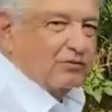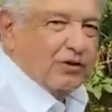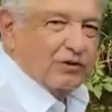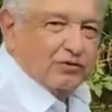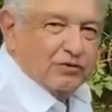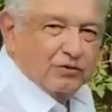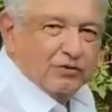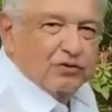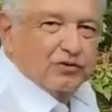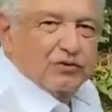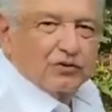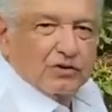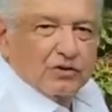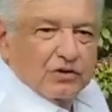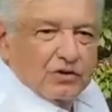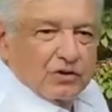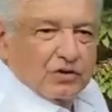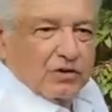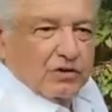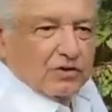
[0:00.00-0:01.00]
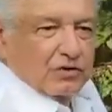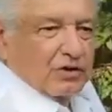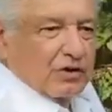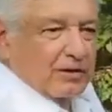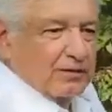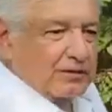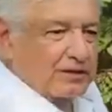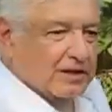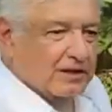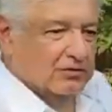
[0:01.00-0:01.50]
cuando
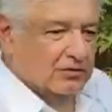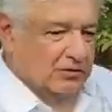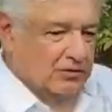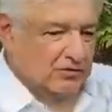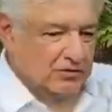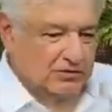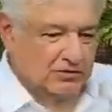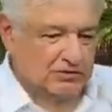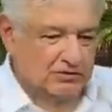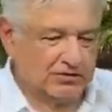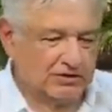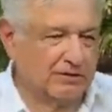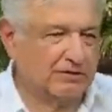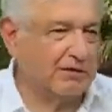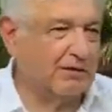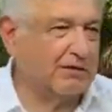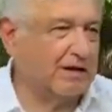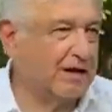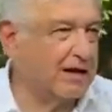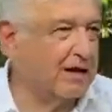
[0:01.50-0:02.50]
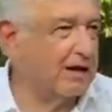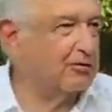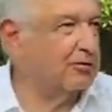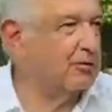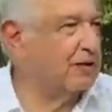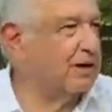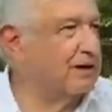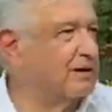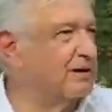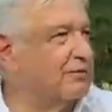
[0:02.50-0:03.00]
todavía no se llevaba a
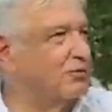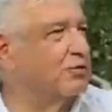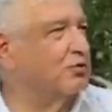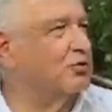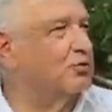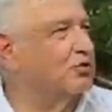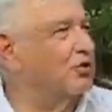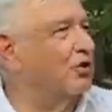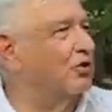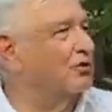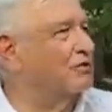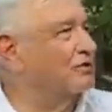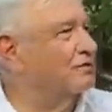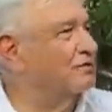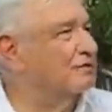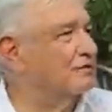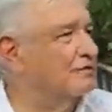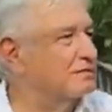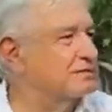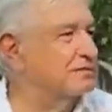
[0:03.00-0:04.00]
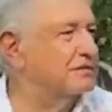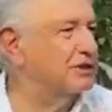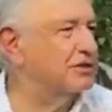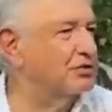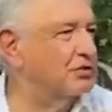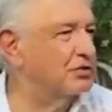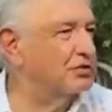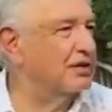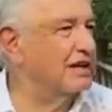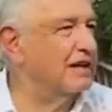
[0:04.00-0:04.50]
cabo la revolución
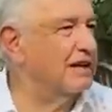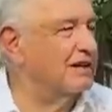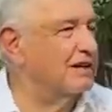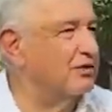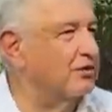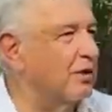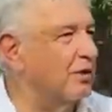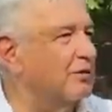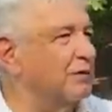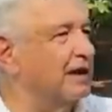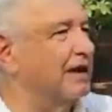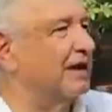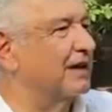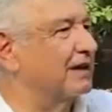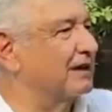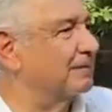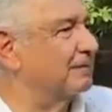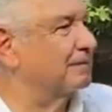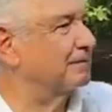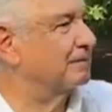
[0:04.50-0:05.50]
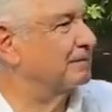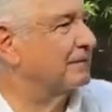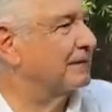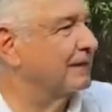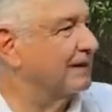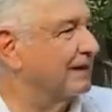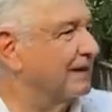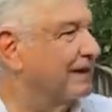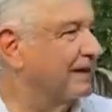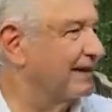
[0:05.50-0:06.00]
industrial y no habían
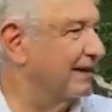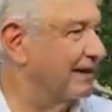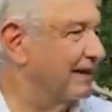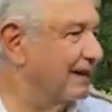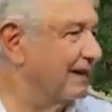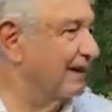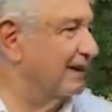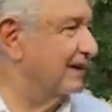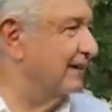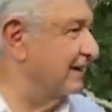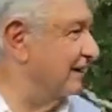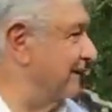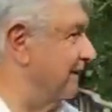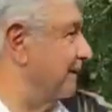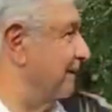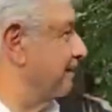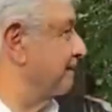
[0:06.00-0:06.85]
eh,